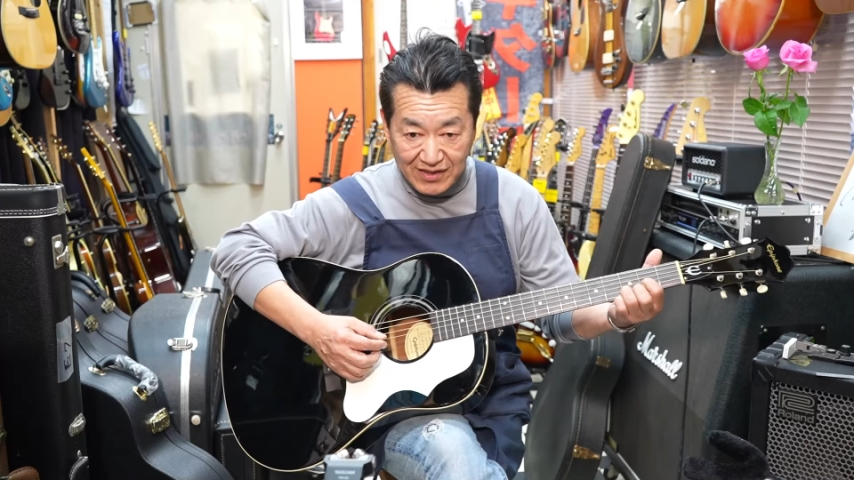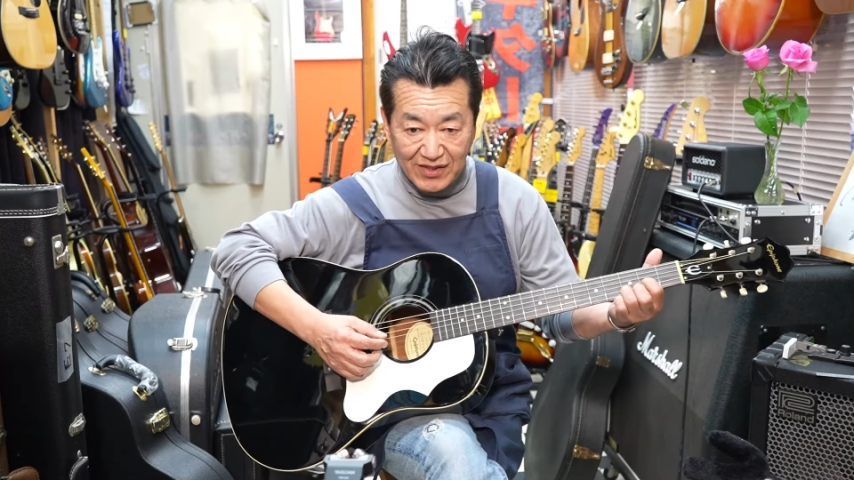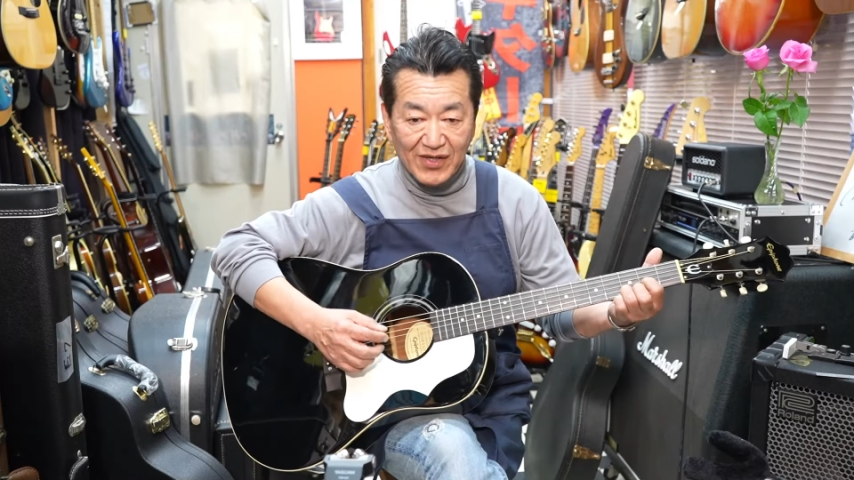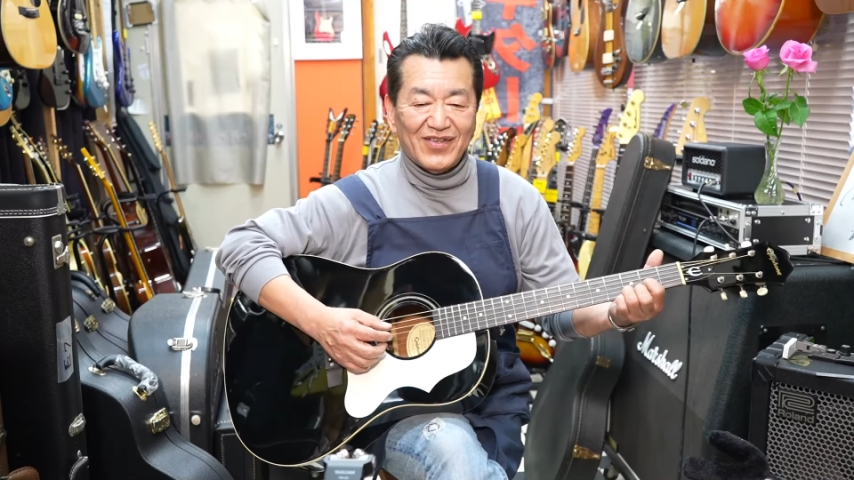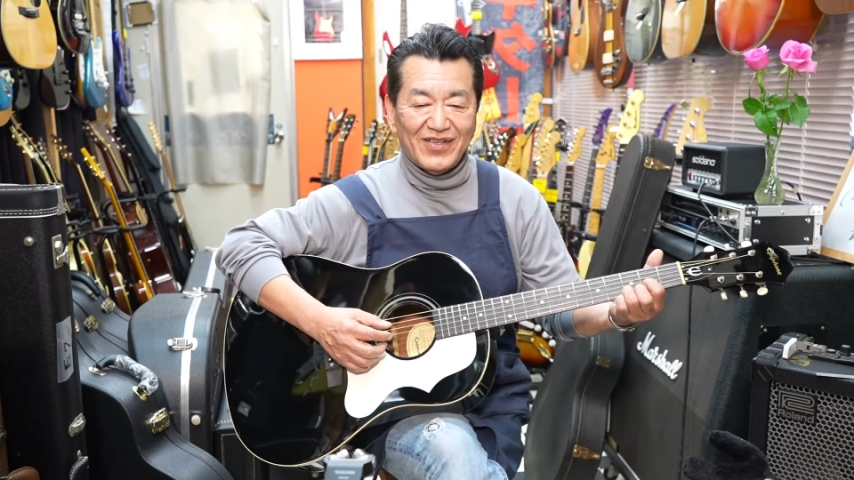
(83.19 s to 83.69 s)

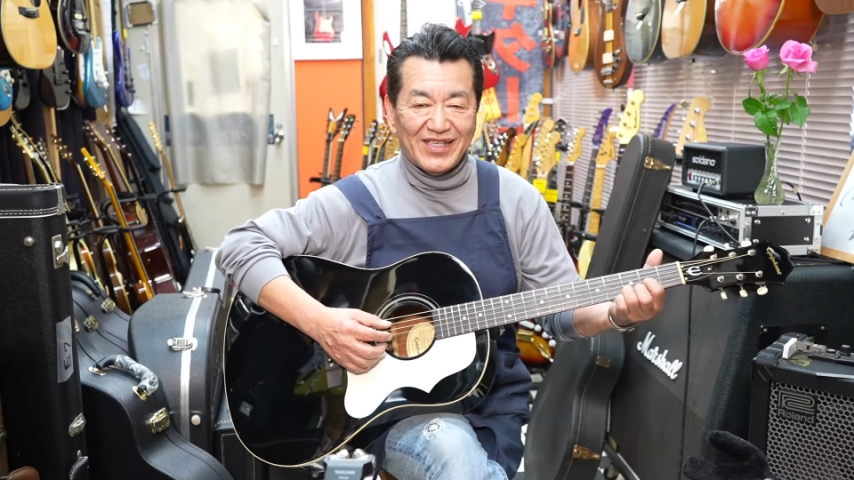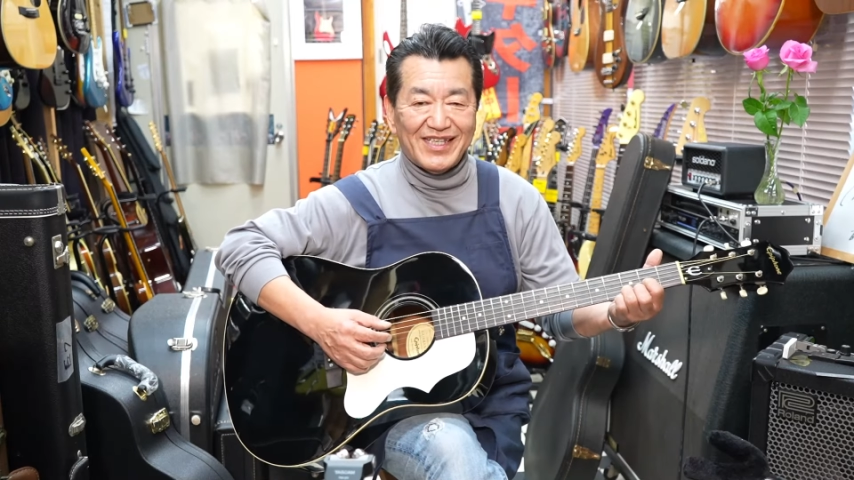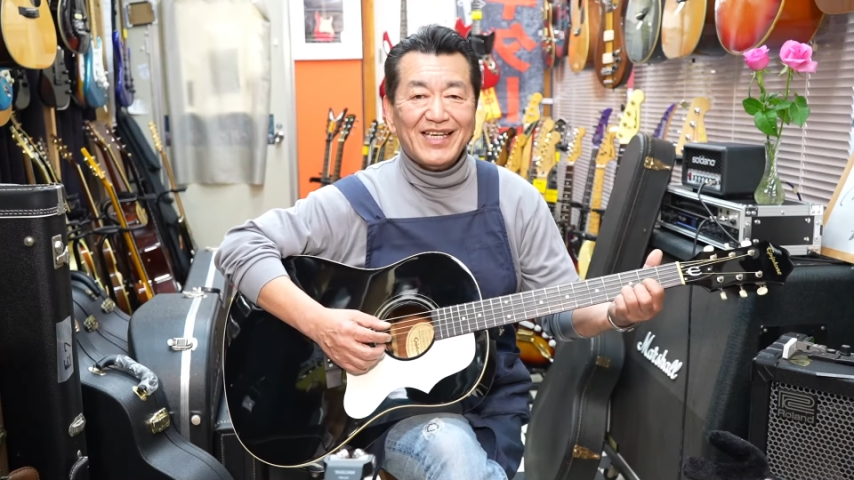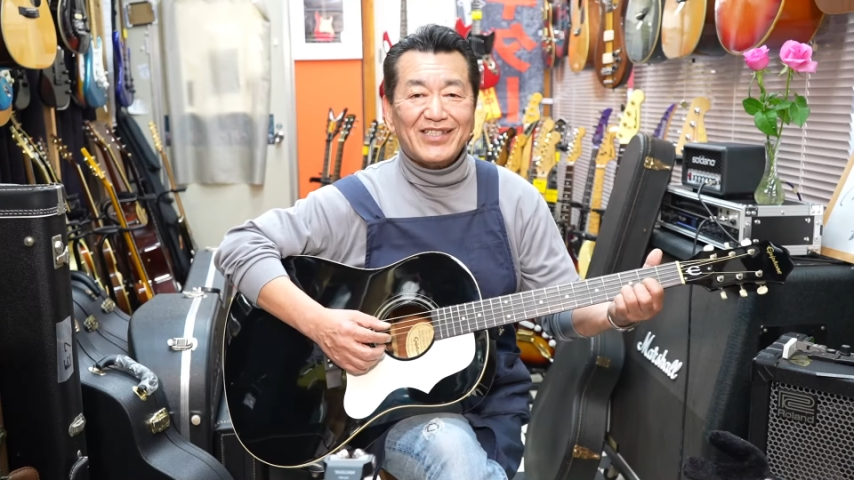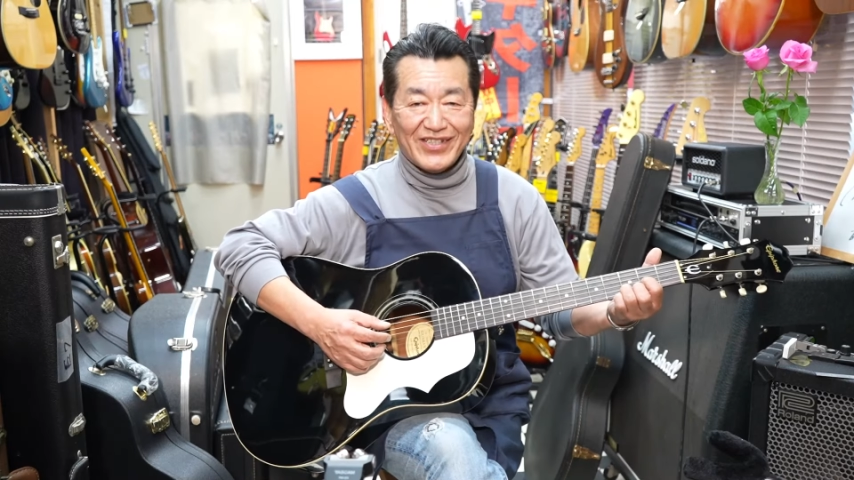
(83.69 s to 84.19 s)
す弾
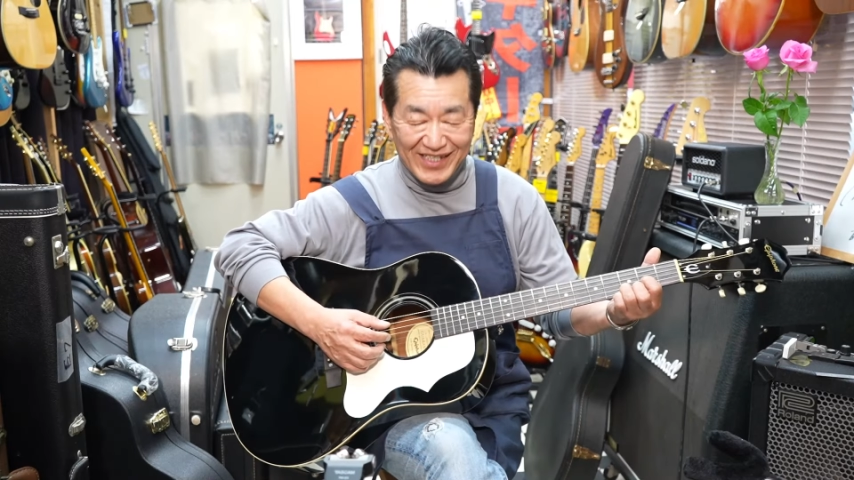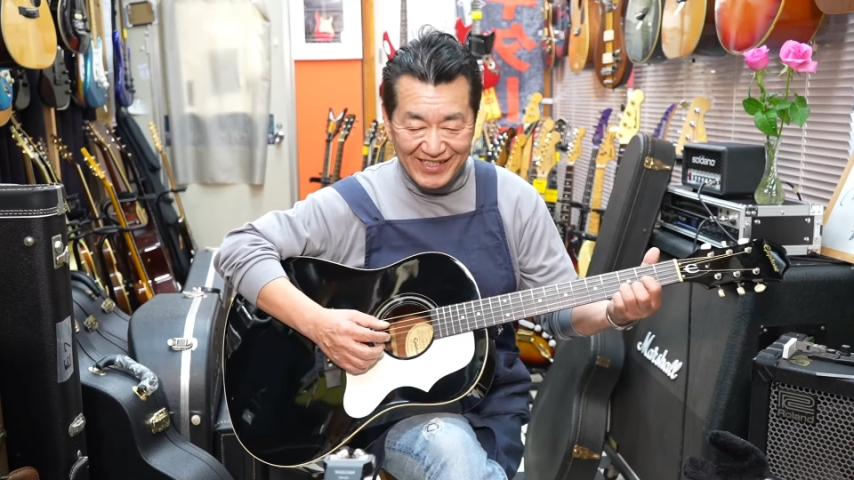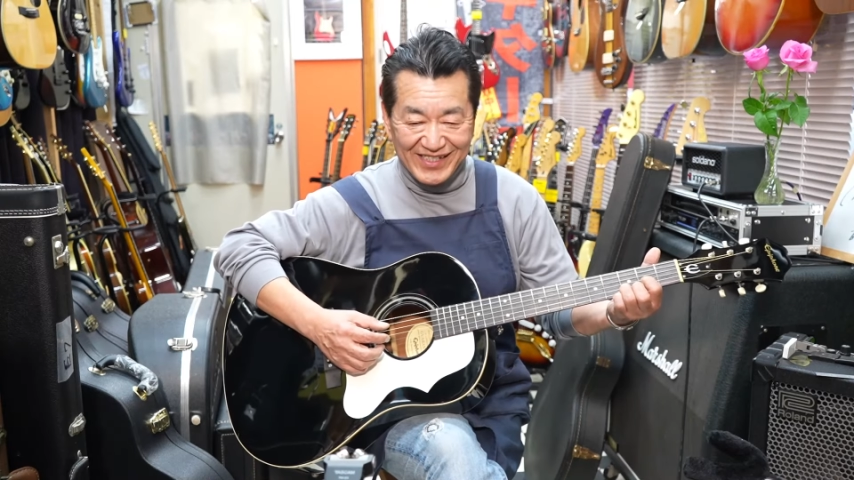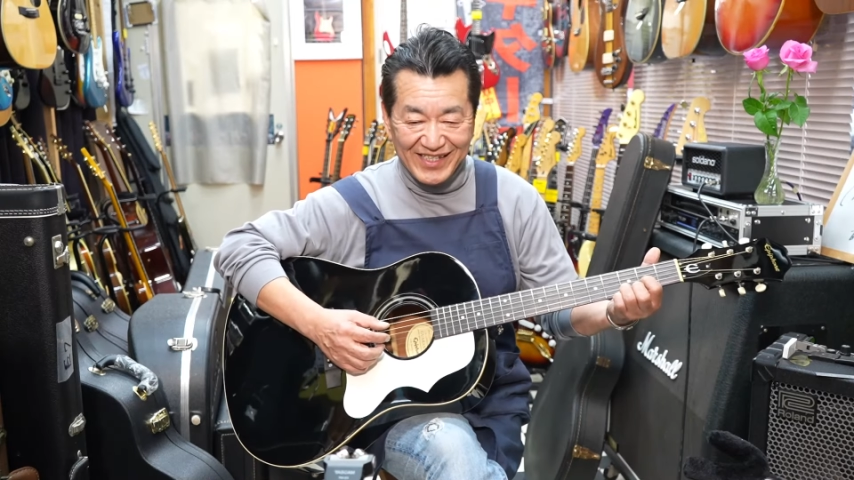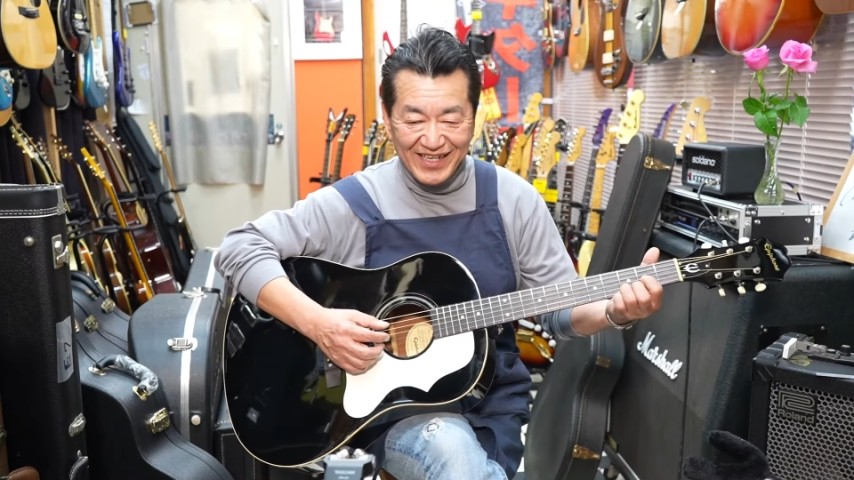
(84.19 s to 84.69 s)
きやすい
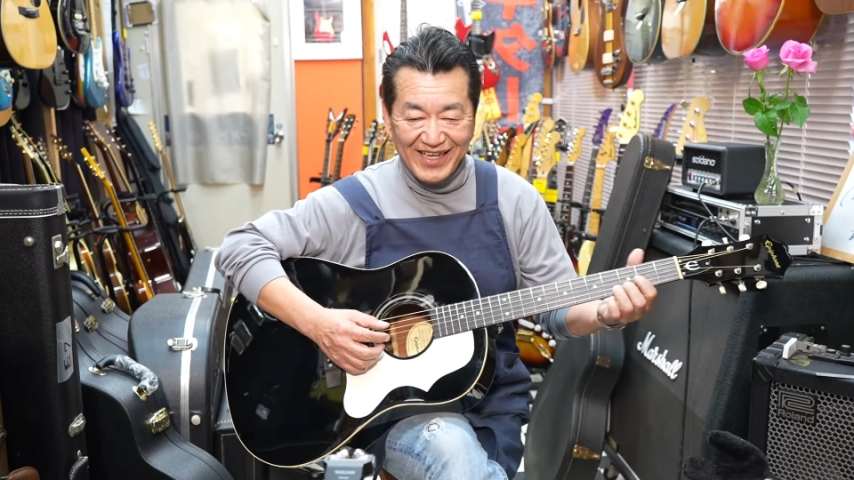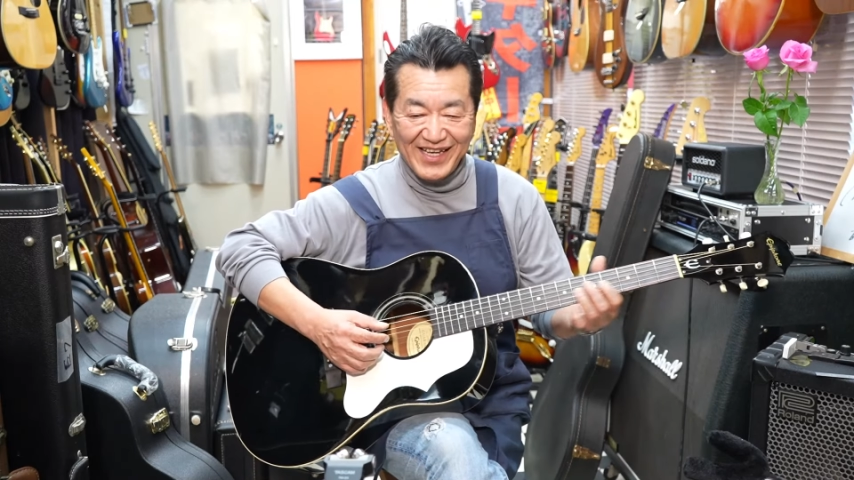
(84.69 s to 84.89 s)
です